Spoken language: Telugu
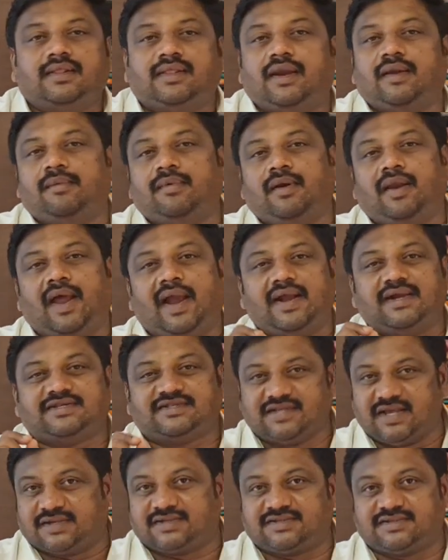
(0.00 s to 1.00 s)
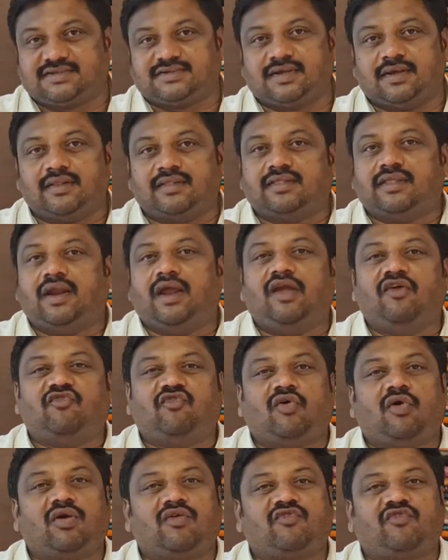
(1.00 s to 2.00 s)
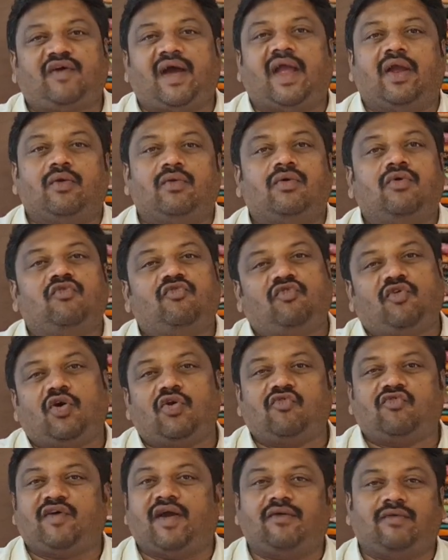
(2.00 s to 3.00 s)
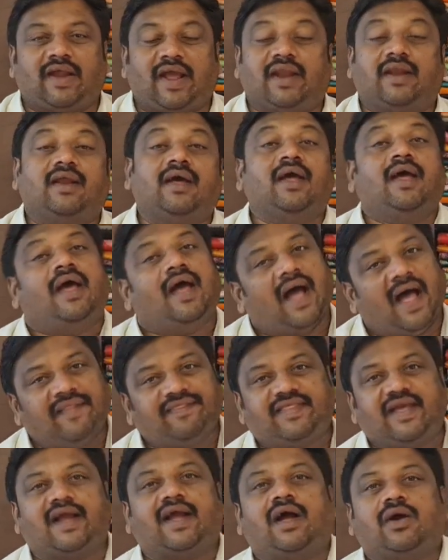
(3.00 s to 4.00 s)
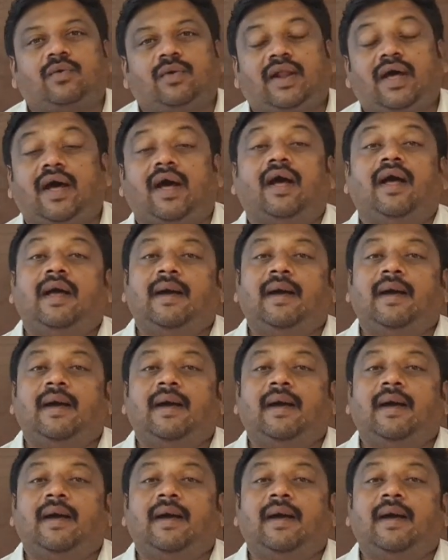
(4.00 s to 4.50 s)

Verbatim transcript: త్రిబుల్ ఎయిట్ సిక్స్ త్రీ ఫోర్ ఫైవ్ ఫోర్ ఫైవ్ నైన్ అంతేకాకుండా